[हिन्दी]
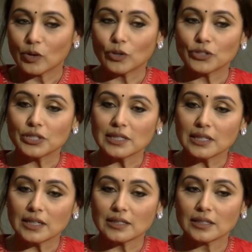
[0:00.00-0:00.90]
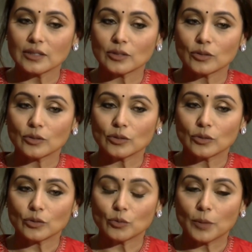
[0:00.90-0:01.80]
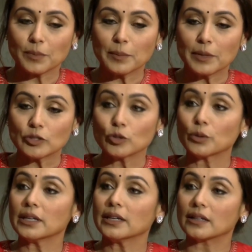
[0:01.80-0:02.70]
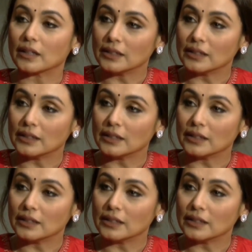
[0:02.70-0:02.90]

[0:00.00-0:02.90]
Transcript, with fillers: और जिस तरह से वो अपने बच्चों के लिए